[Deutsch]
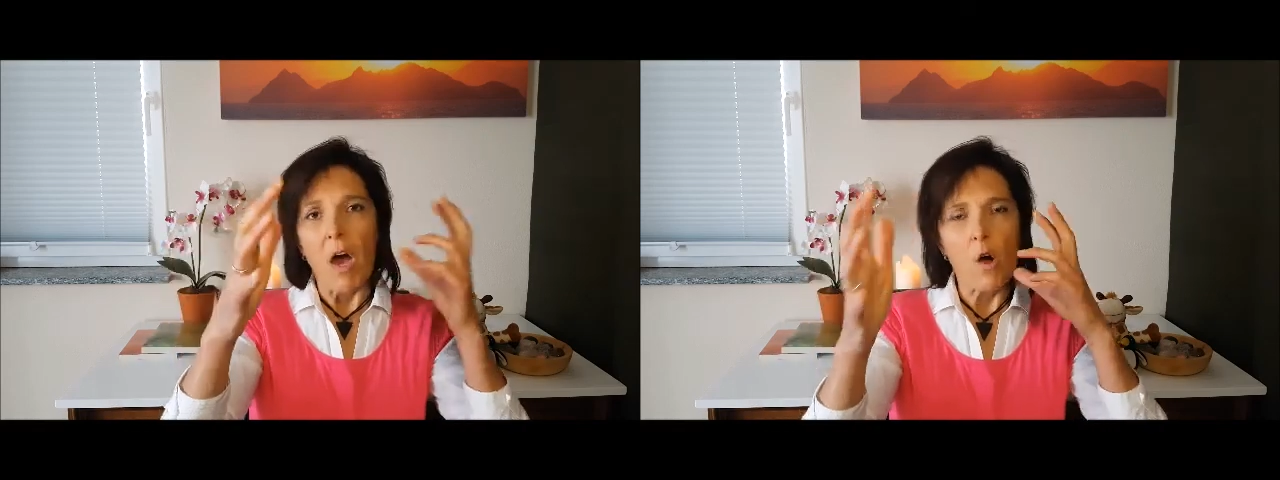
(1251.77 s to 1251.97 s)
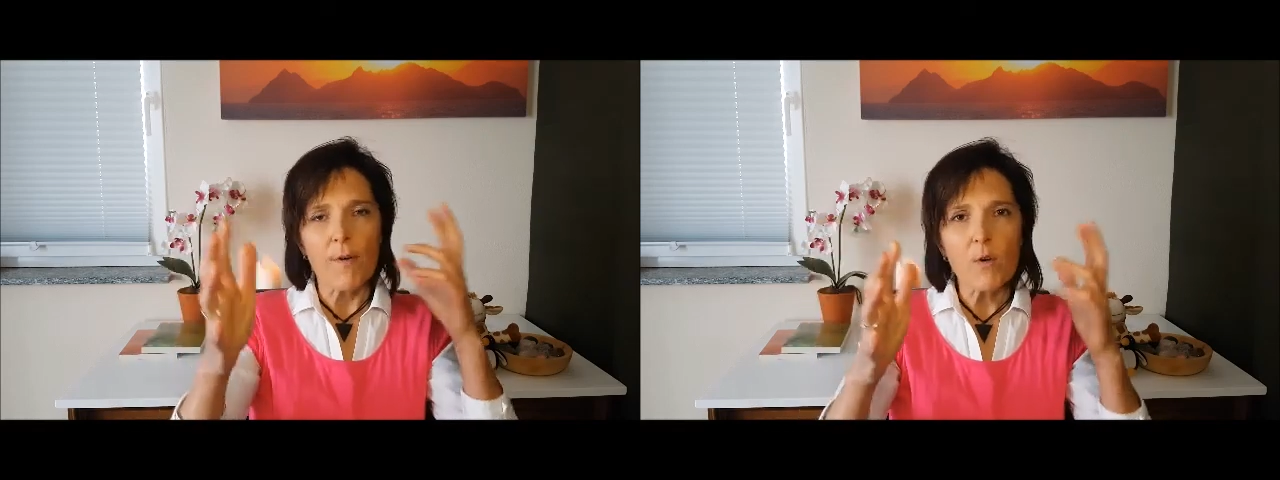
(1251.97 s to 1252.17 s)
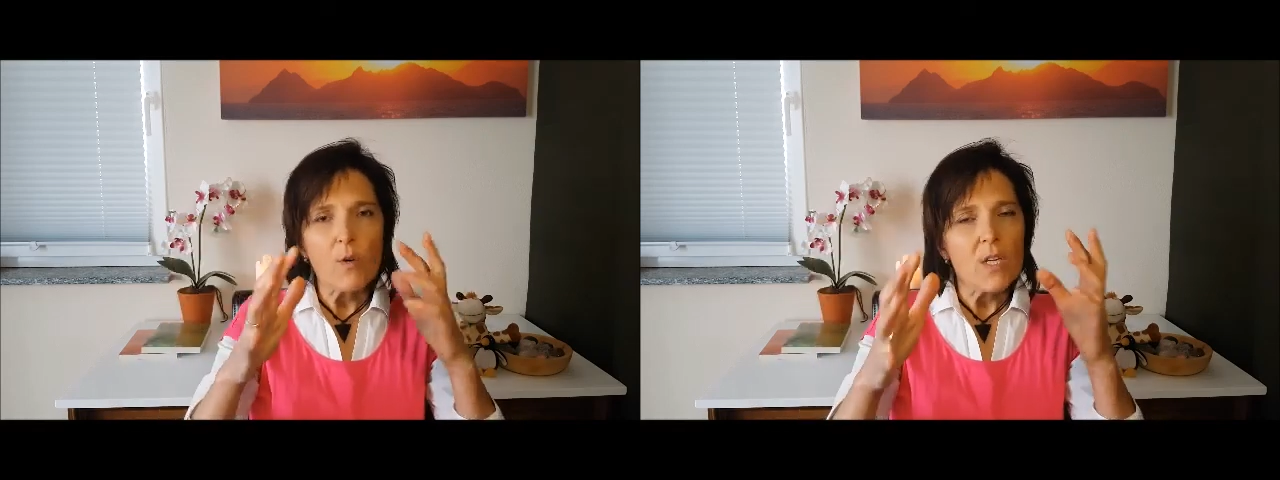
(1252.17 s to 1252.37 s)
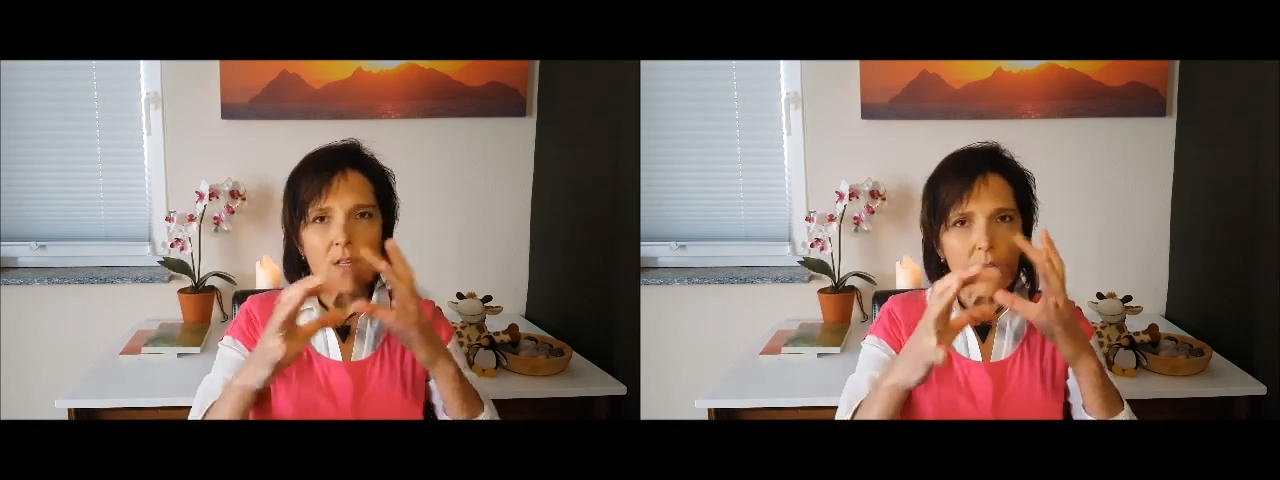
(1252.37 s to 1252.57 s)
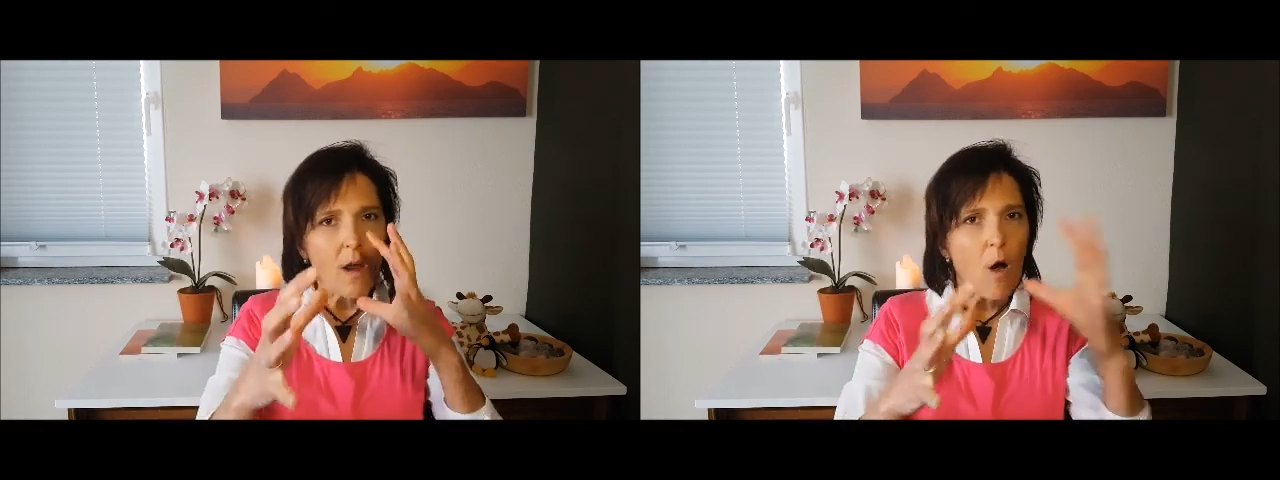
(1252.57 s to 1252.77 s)
Auch wenn du
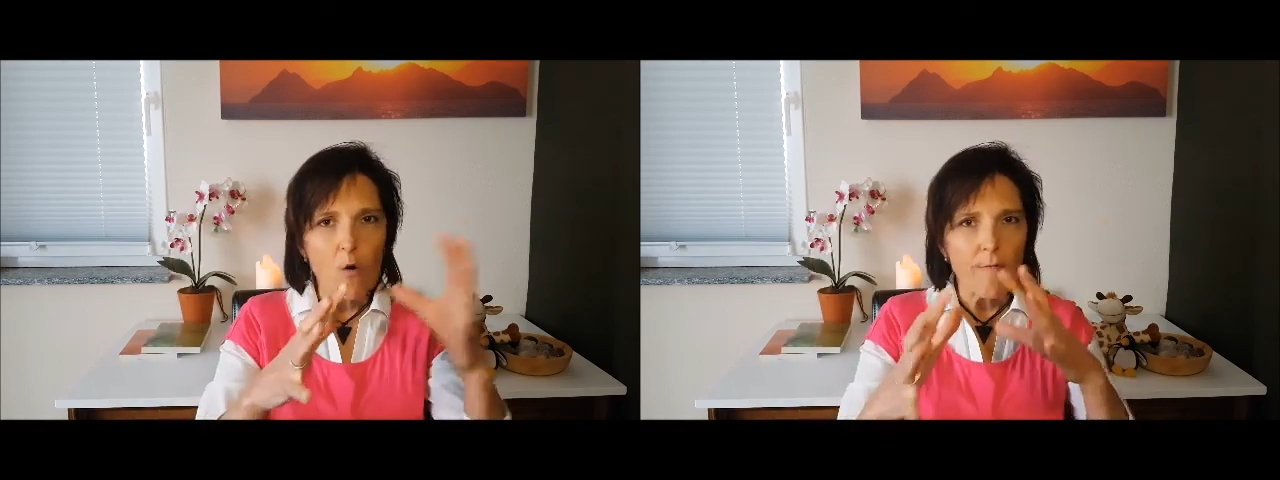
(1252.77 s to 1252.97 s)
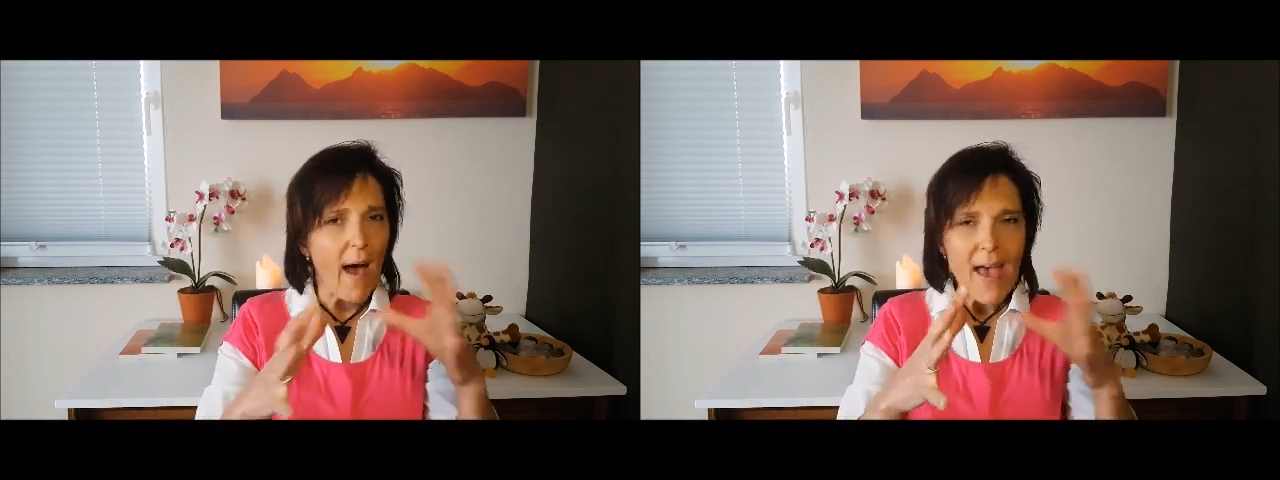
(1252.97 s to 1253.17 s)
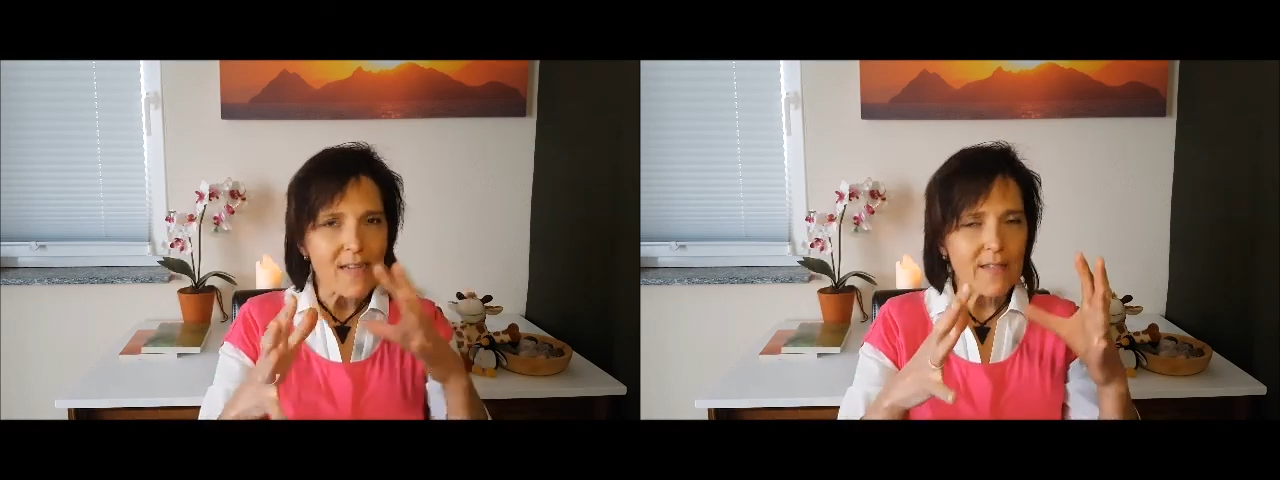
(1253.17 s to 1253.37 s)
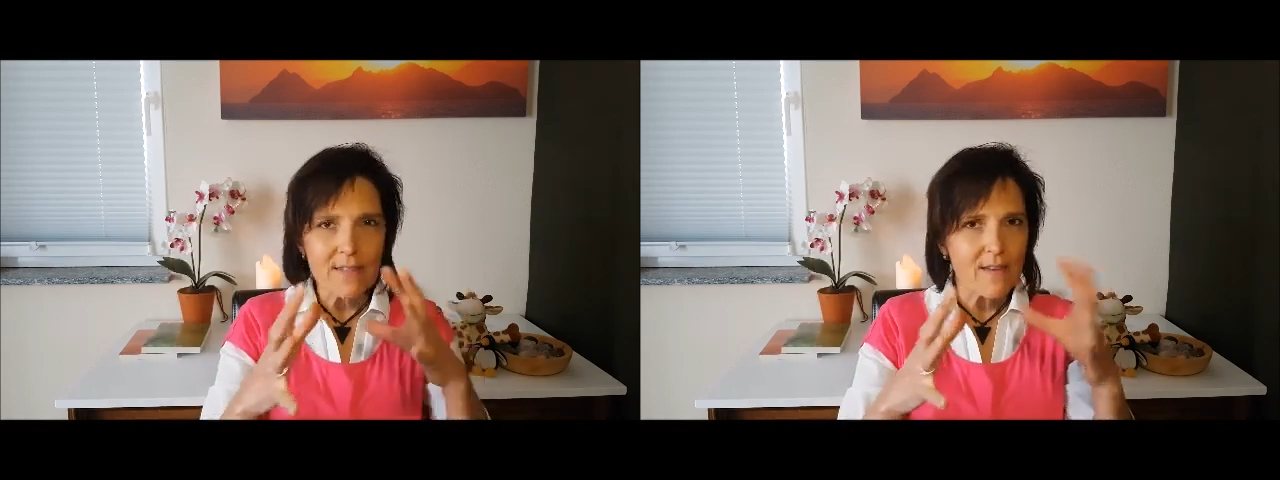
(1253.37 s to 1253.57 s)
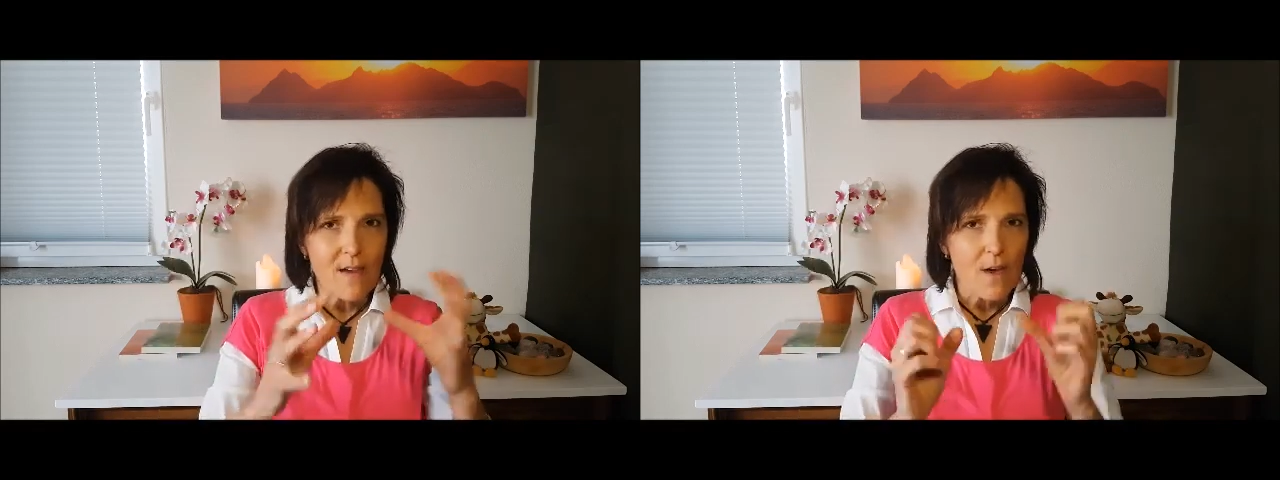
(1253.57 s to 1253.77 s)
nicht genau
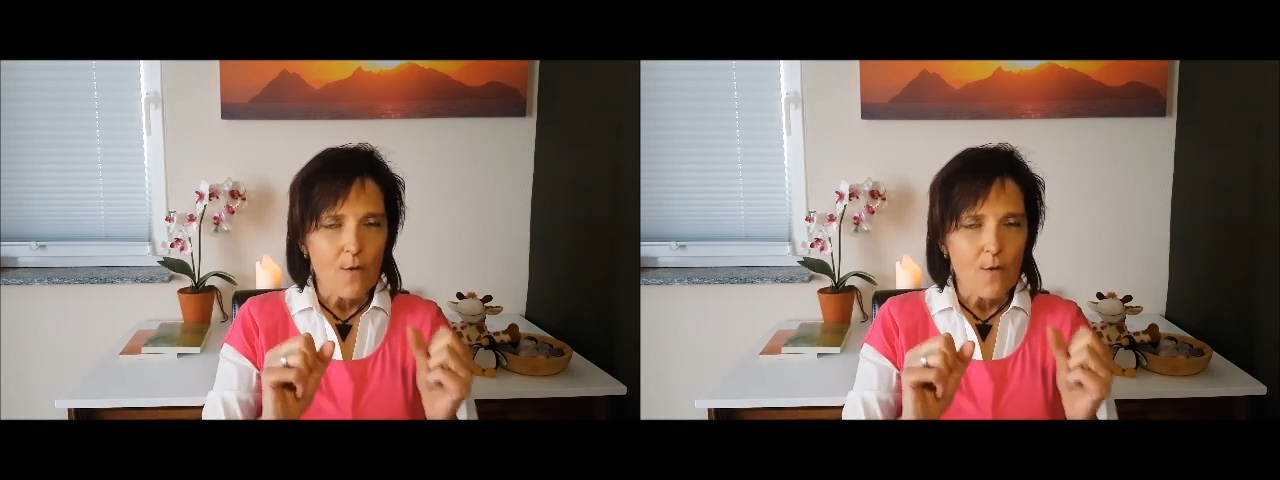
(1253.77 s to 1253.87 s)
weißt,